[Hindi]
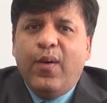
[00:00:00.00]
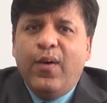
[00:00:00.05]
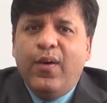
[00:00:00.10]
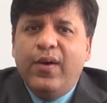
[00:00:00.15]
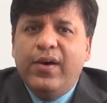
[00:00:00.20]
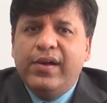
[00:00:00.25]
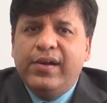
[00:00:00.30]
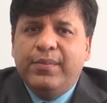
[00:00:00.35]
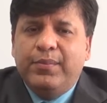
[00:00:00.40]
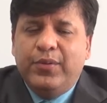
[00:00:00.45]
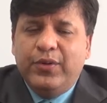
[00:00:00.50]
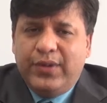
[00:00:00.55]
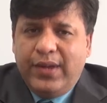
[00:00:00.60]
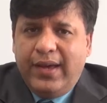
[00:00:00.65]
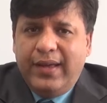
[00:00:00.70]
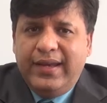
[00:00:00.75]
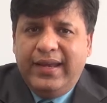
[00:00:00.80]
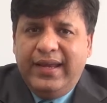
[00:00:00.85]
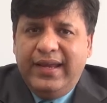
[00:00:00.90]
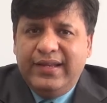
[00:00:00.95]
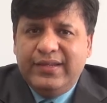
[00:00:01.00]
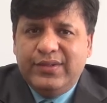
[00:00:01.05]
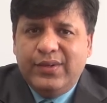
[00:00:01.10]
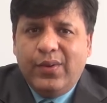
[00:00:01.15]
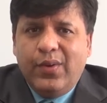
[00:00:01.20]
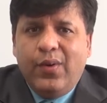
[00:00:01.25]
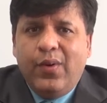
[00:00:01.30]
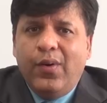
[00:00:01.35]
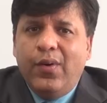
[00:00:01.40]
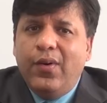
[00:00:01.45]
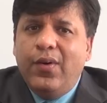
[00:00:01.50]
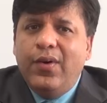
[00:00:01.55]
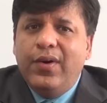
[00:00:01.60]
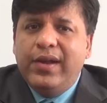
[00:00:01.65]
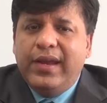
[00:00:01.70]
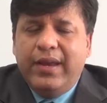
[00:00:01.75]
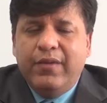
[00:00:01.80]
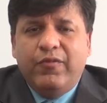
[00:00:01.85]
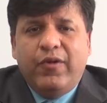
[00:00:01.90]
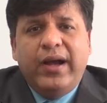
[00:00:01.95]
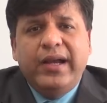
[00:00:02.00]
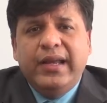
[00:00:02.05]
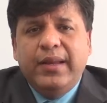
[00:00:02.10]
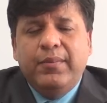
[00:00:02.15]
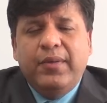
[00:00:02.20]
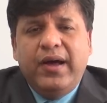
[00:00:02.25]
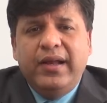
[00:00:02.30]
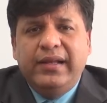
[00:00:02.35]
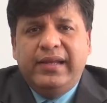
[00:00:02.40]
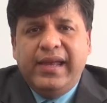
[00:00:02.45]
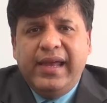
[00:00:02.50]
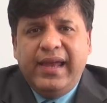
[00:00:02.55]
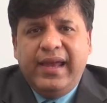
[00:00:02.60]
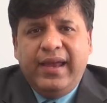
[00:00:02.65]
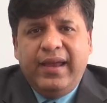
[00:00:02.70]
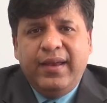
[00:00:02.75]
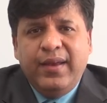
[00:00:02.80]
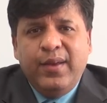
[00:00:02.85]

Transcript: और भूटानीज और हिमाल हिमाल के